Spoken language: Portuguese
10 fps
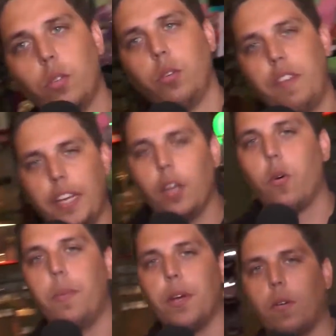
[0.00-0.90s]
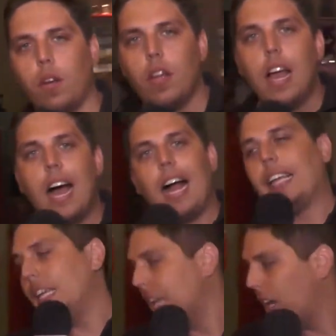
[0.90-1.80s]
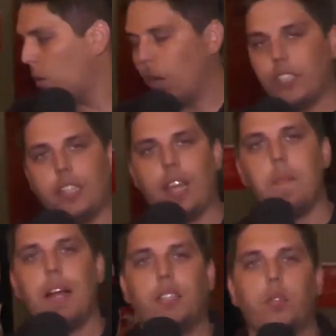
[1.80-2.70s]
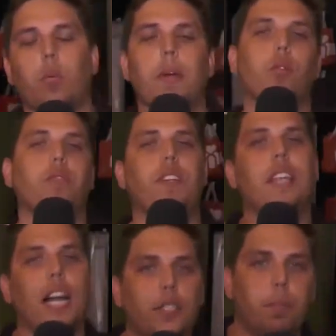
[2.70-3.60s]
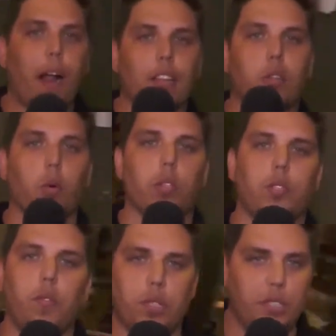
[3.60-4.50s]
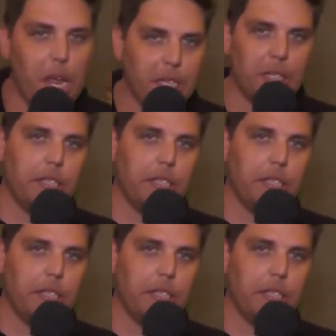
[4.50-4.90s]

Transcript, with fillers: Dudu, vem aqui comigo. Aqui na loja tem mais uma novidade para todos vocês,